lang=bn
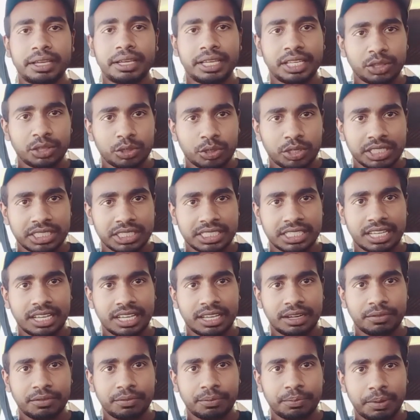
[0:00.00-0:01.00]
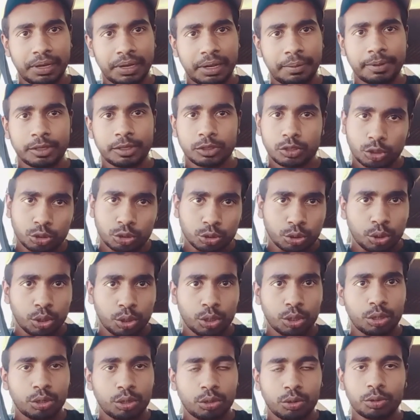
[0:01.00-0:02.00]
ইন্দোনেশিয়ান ফিলিপিন যত
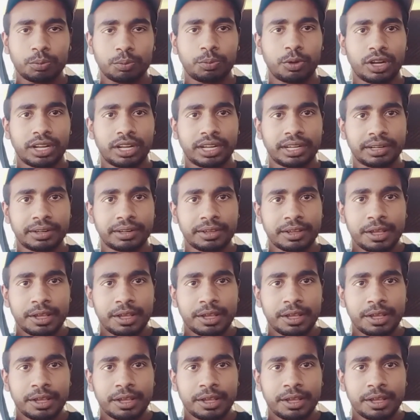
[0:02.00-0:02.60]
লোক বলেন